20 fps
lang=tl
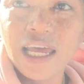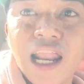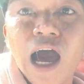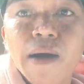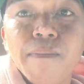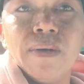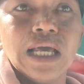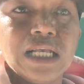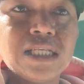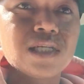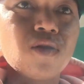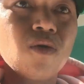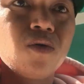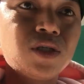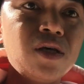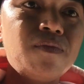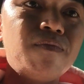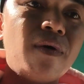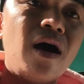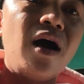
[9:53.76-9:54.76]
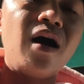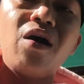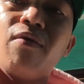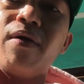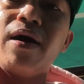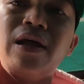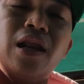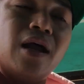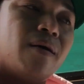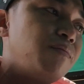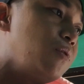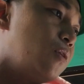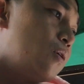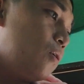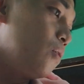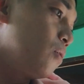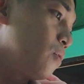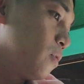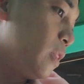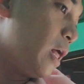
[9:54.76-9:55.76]
tayo nakapa-exclusive mga kawan love,
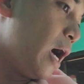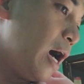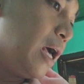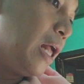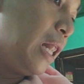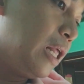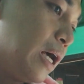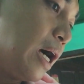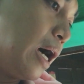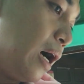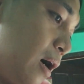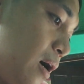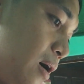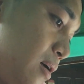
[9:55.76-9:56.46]
no? Dahil nga,